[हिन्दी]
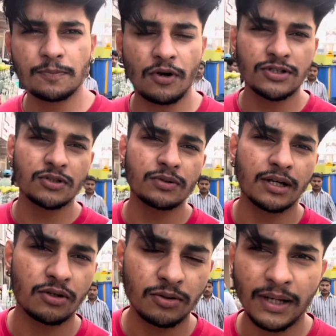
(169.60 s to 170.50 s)
पहुँच गया हूँ
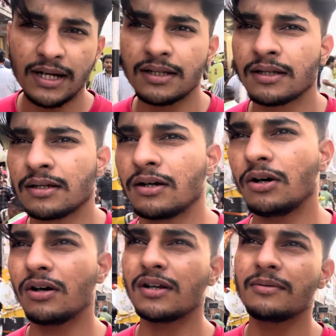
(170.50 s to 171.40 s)
करोल बाग
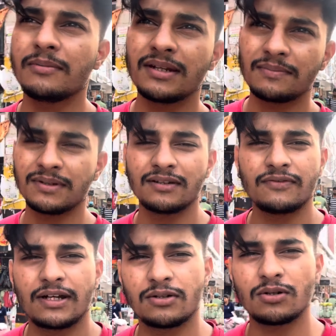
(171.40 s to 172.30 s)
और अभी मैंने अपने
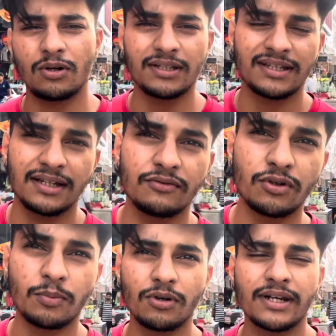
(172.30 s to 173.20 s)
फ्रेंड को कॉल किया है
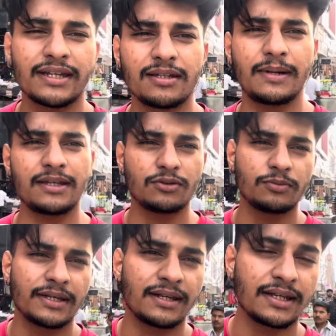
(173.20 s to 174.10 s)
वो बोल रहा है कि भाई तू
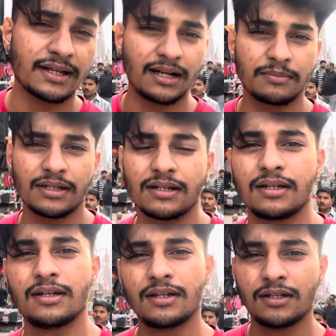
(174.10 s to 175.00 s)
मेरे लिए काम कर
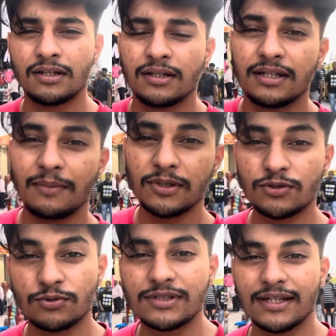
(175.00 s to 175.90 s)
यहाँ पर
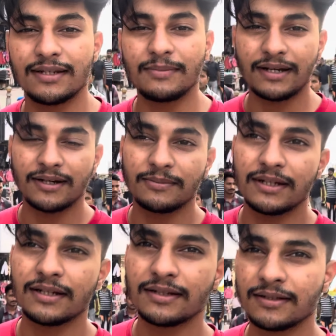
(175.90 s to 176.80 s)
शूज़ देख ले मार्केट
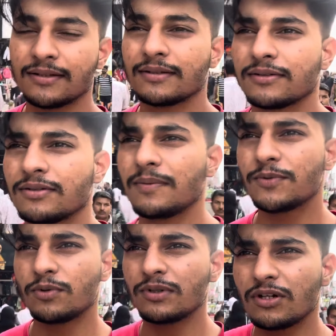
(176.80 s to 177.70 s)
में तो अब
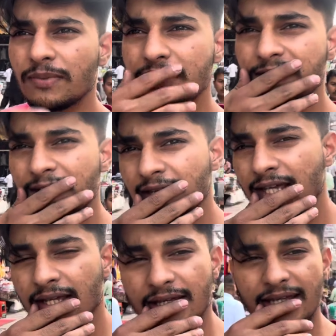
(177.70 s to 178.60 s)
ढूंढ रहा हूँ बस
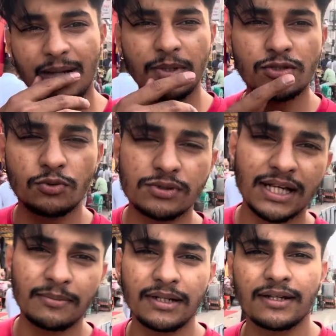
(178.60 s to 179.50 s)
कि यहाँ पर शूज़
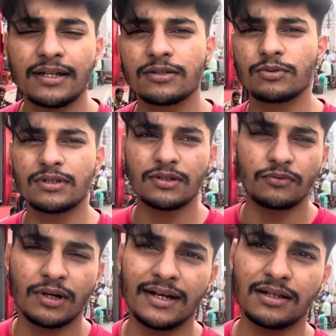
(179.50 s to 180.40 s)
कहाँ मिल रहे हैं क्योंकि
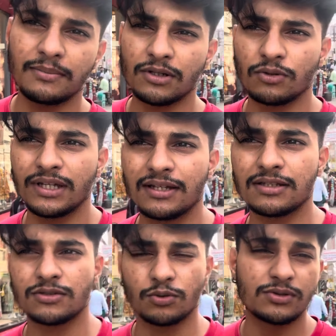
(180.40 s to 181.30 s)
वो कह रहा था मेरे को एक
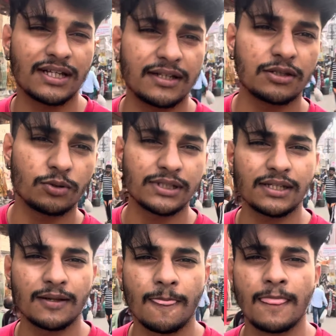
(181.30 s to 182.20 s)
शूज़ लेने दो
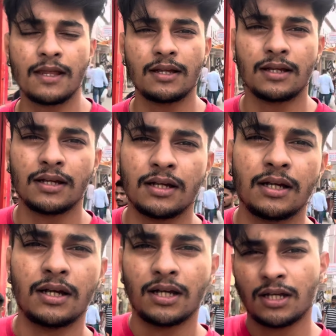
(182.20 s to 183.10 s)
तीन
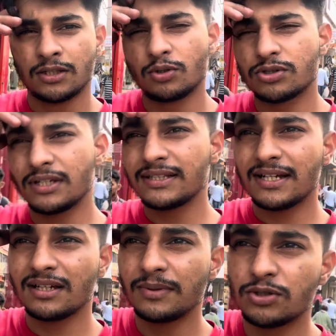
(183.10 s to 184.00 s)
फिर उसके लिए
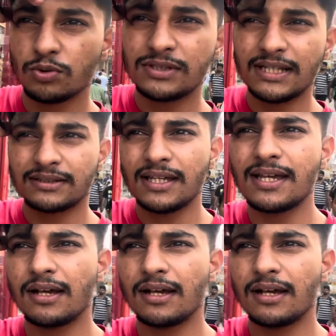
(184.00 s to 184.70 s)
जाके भी शूज़ देखते हैं